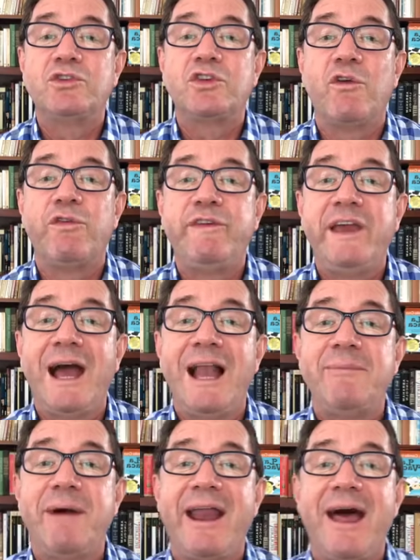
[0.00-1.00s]
Sofía
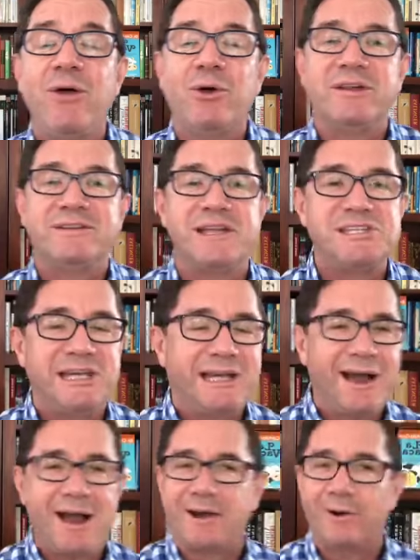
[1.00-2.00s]
Alvarado desde
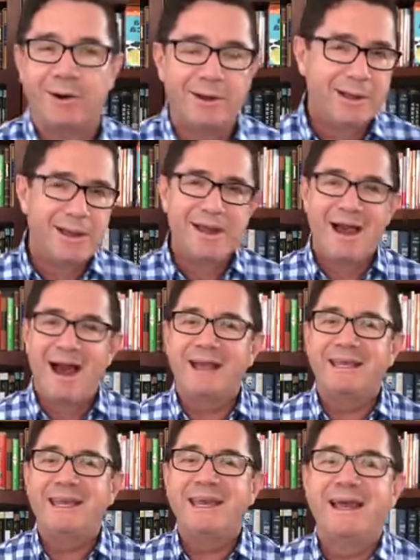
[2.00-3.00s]
Chicago,
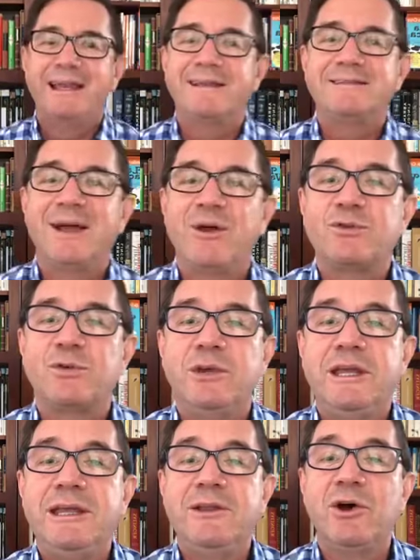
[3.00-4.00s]
aquí en Estados
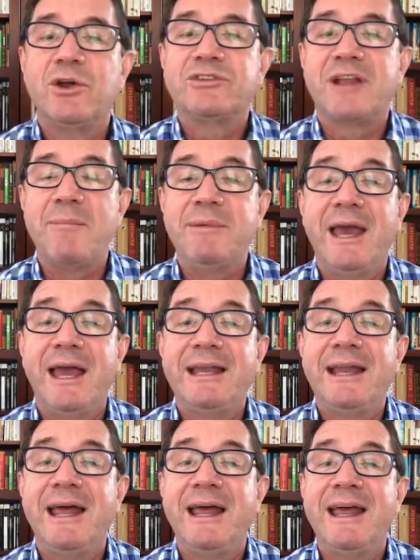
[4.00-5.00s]
Unidos. También
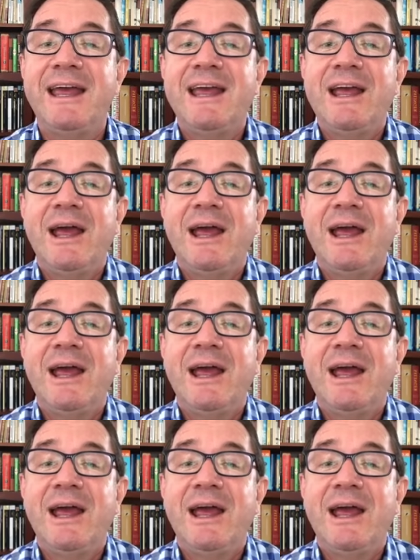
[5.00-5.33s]
eh,